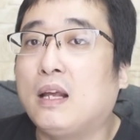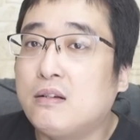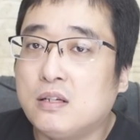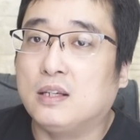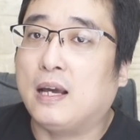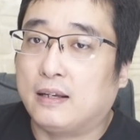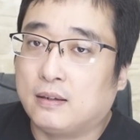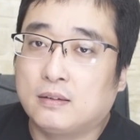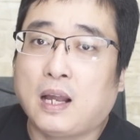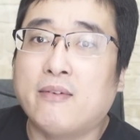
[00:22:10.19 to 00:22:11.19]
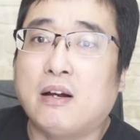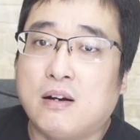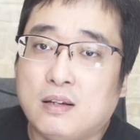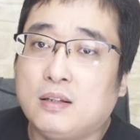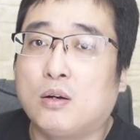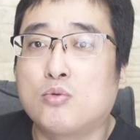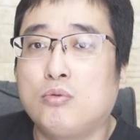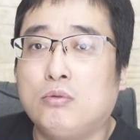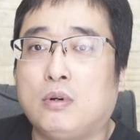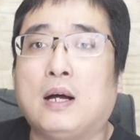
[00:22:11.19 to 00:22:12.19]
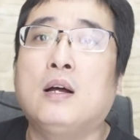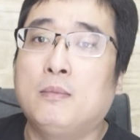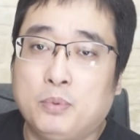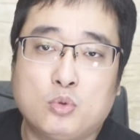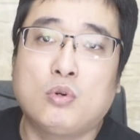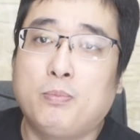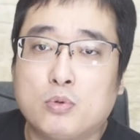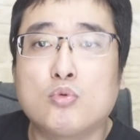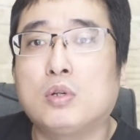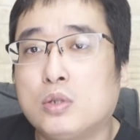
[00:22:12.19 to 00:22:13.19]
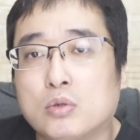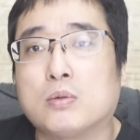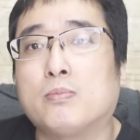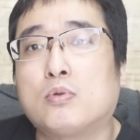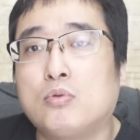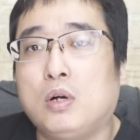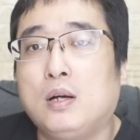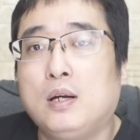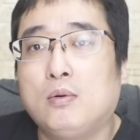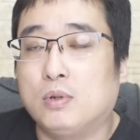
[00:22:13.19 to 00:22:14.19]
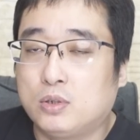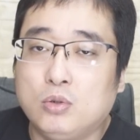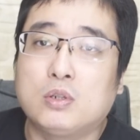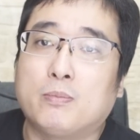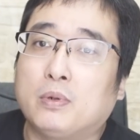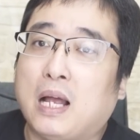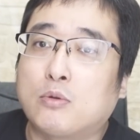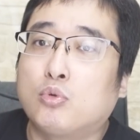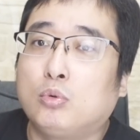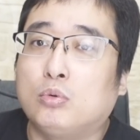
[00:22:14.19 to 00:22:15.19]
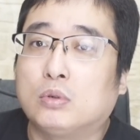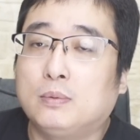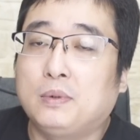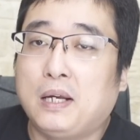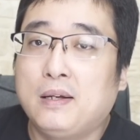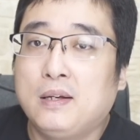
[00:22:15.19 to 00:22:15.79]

但是你给台湾人一条出路啊，不说不说就是不说，我就是不拿出路，对不对？